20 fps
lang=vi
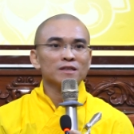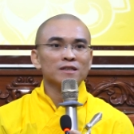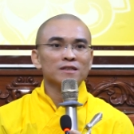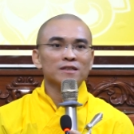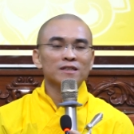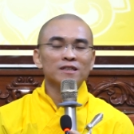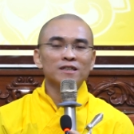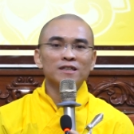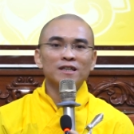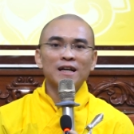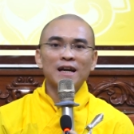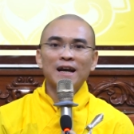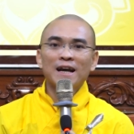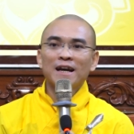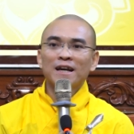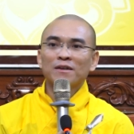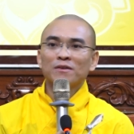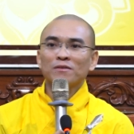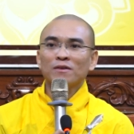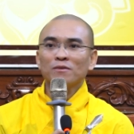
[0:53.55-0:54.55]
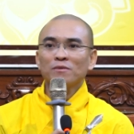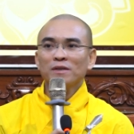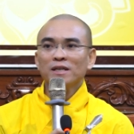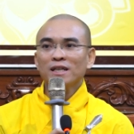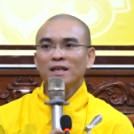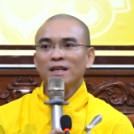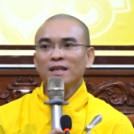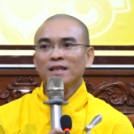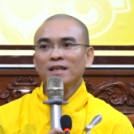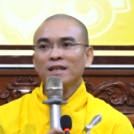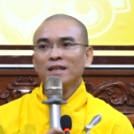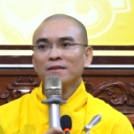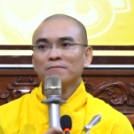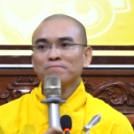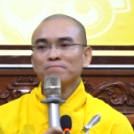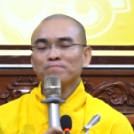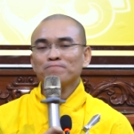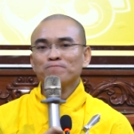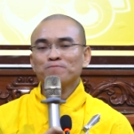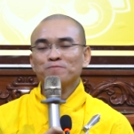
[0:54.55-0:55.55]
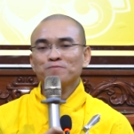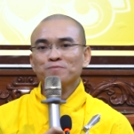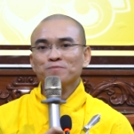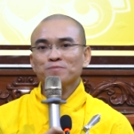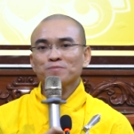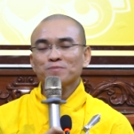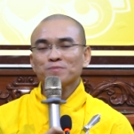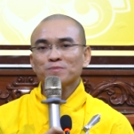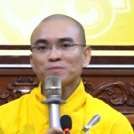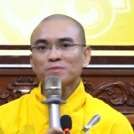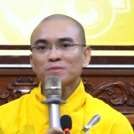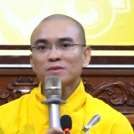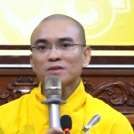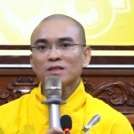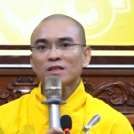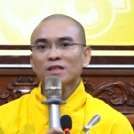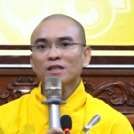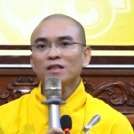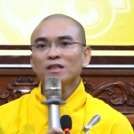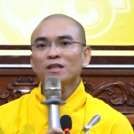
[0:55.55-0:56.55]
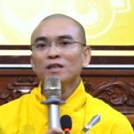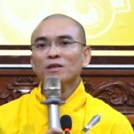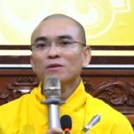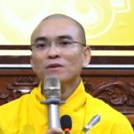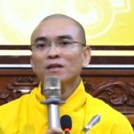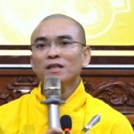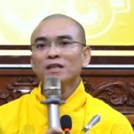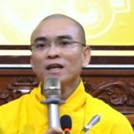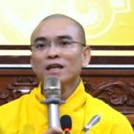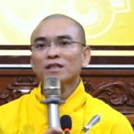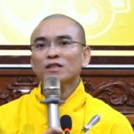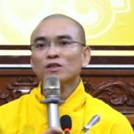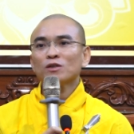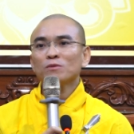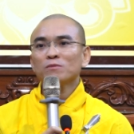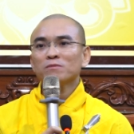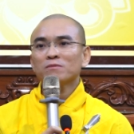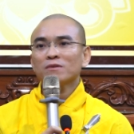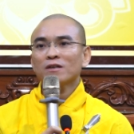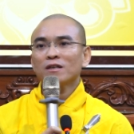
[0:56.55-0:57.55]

đưa ra và quý Thầy giới thiệu đến đại chúng,